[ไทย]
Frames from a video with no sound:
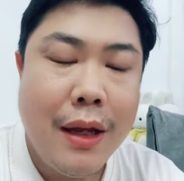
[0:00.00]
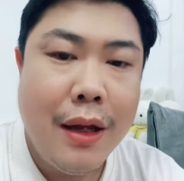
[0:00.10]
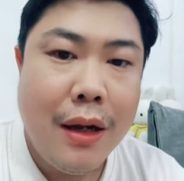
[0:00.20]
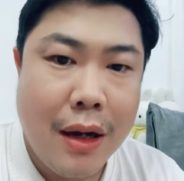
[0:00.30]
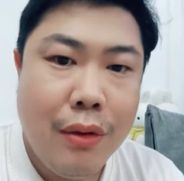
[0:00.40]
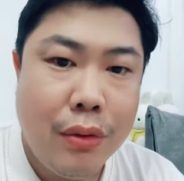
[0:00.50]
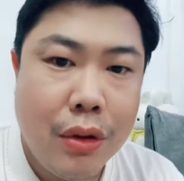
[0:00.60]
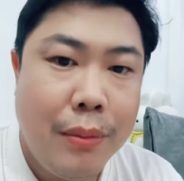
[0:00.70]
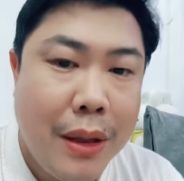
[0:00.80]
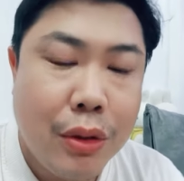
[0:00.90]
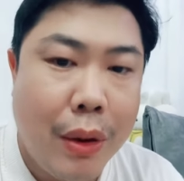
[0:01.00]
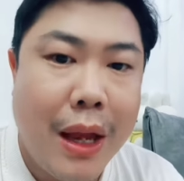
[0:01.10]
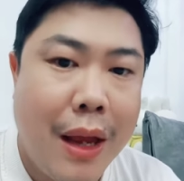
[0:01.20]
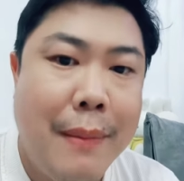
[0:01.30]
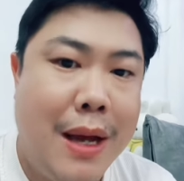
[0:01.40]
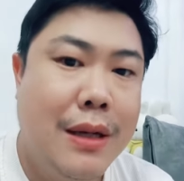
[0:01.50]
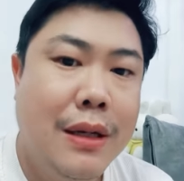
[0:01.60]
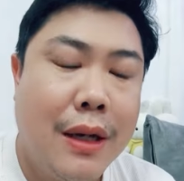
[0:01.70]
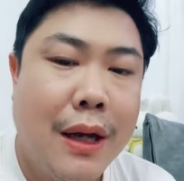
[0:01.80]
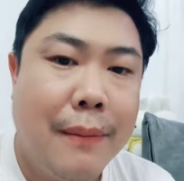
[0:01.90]
และคุณต้องพึ่งตัวเองให้มากขึ้
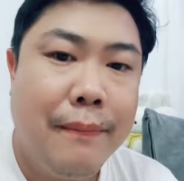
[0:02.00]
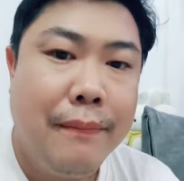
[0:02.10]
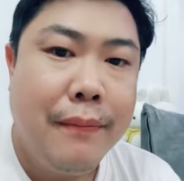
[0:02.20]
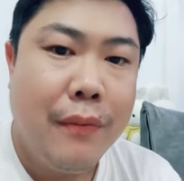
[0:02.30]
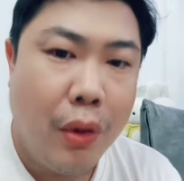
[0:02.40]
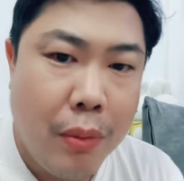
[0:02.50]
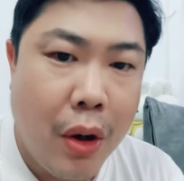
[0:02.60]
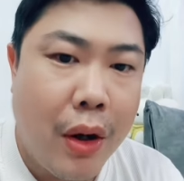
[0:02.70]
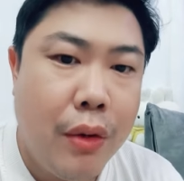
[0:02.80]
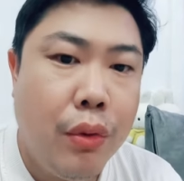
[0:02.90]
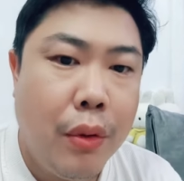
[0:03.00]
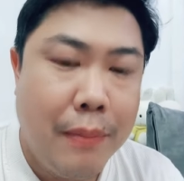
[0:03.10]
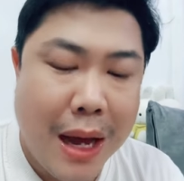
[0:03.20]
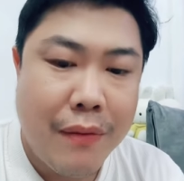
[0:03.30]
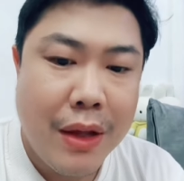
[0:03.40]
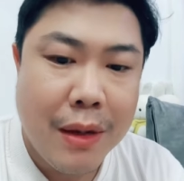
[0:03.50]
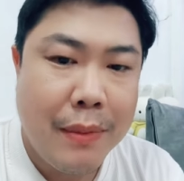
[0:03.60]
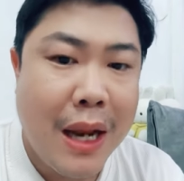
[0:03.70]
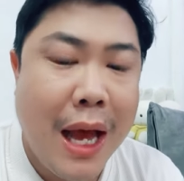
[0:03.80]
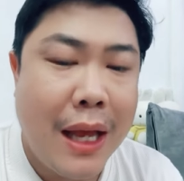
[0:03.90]
นนะครับ ผมขอให้ทุกคนผ่านวิกฤตไป
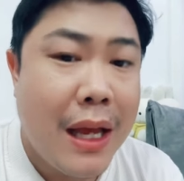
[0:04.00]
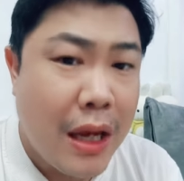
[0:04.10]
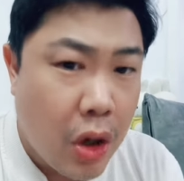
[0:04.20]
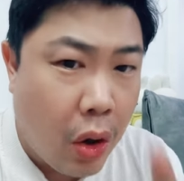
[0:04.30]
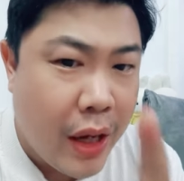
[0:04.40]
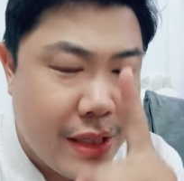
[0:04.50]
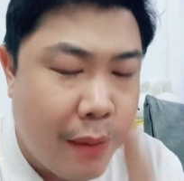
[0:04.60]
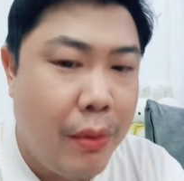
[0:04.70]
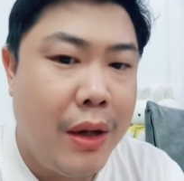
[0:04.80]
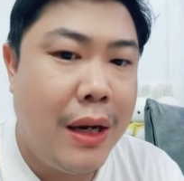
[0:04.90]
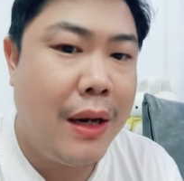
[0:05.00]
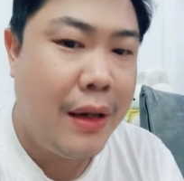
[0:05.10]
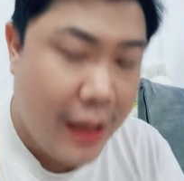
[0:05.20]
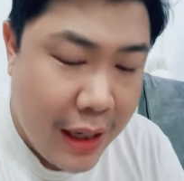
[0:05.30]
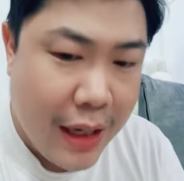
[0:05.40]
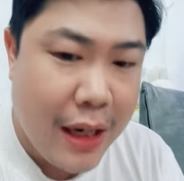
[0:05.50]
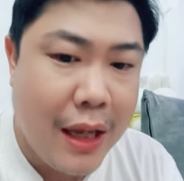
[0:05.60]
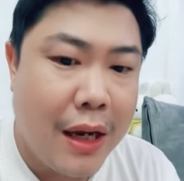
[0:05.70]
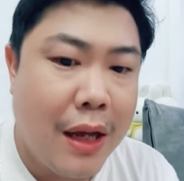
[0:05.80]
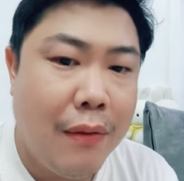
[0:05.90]
ได้ ขอให้จำบทนี้นี้ดี
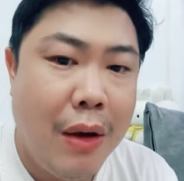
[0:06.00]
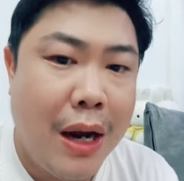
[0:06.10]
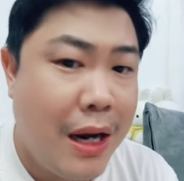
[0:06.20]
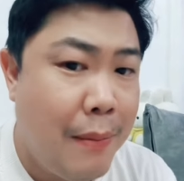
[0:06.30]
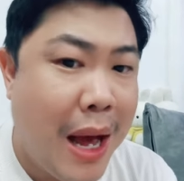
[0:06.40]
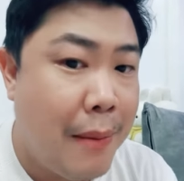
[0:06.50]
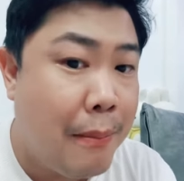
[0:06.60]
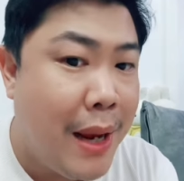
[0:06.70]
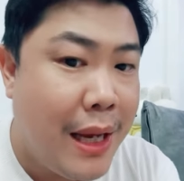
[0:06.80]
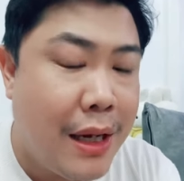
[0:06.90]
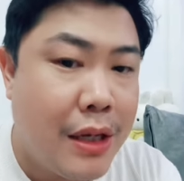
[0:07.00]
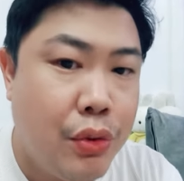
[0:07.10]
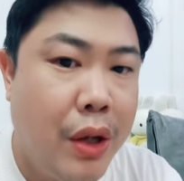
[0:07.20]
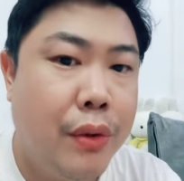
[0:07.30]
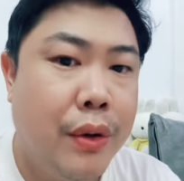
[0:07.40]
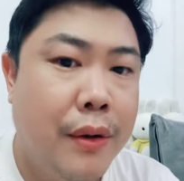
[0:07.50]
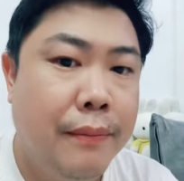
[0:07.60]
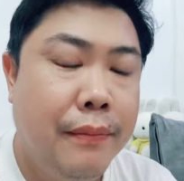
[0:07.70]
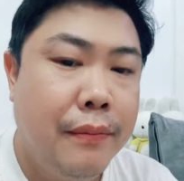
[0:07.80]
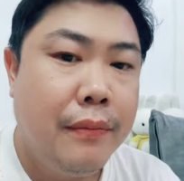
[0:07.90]
ๆนะครับ ว่ารัฐบาลไม่เคยช่วยคุณ
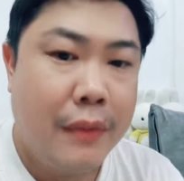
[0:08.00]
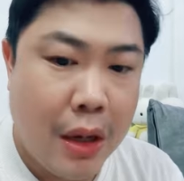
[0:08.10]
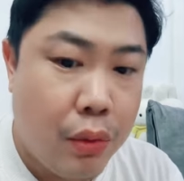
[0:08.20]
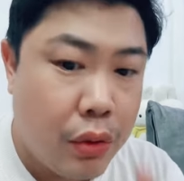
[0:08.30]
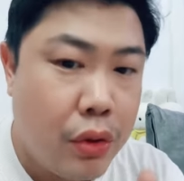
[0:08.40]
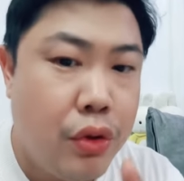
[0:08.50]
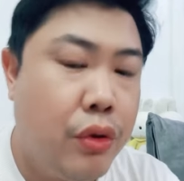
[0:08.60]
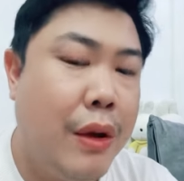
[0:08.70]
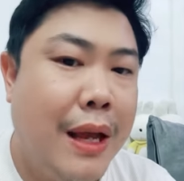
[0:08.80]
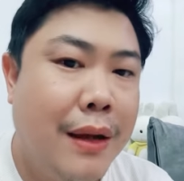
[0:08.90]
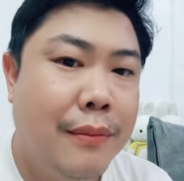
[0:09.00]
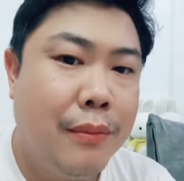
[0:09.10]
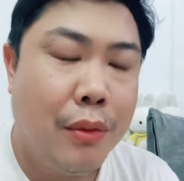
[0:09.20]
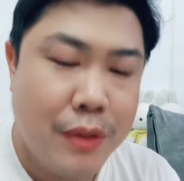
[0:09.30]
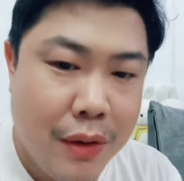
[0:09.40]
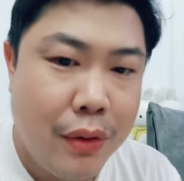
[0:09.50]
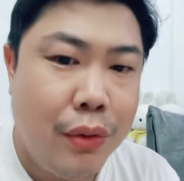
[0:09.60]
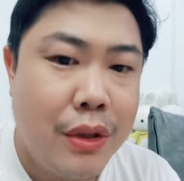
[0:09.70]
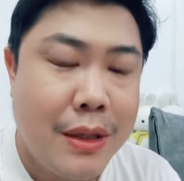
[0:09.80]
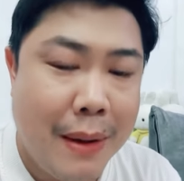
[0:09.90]
แต่คุณต้องช่วยตัวเอง ผมเชื่อว่าทุก
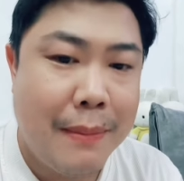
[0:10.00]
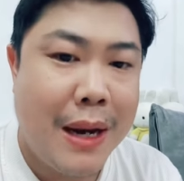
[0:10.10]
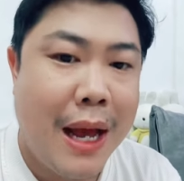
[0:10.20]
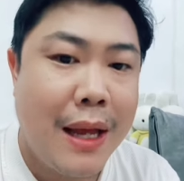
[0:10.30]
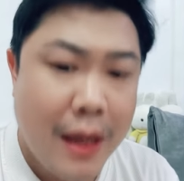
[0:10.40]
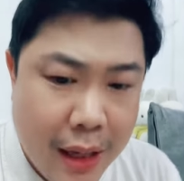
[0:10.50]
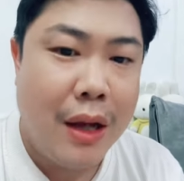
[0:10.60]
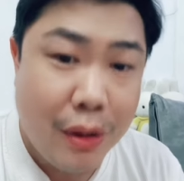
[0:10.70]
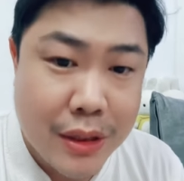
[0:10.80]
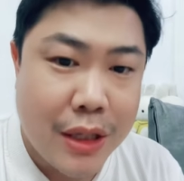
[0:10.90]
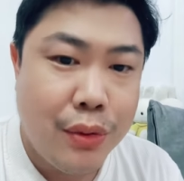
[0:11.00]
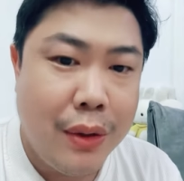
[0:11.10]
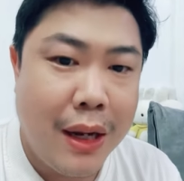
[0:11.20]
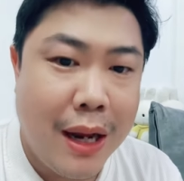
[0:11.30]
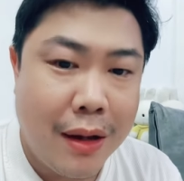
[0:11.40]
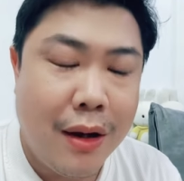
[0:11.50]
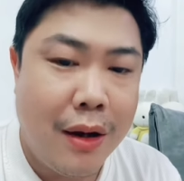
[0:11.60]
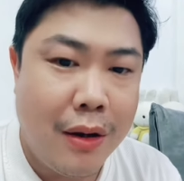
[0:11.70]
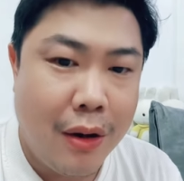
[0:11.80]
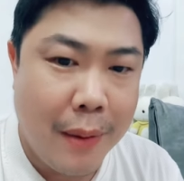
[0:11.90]
คนจะผ่านไปได้ เอาใจช่วย แล้วก็
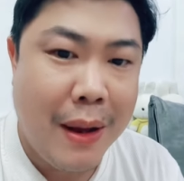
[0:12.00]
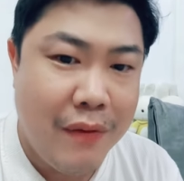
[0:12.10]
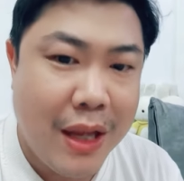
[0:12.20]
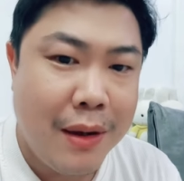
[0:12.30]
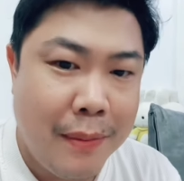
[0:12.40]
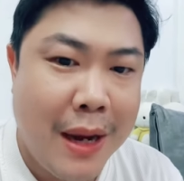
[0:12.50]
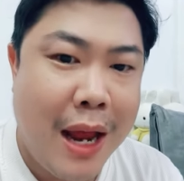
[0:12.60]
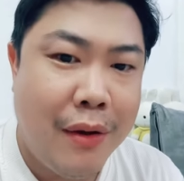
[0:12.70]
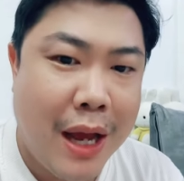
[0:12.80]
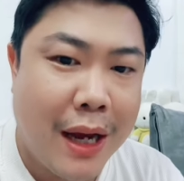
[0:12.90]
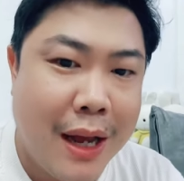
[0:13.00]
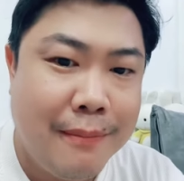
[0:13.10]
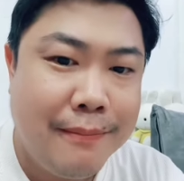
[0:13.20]
ขอให้ผ่านวิกฤตนี้ไปได้ด้วยกันครับ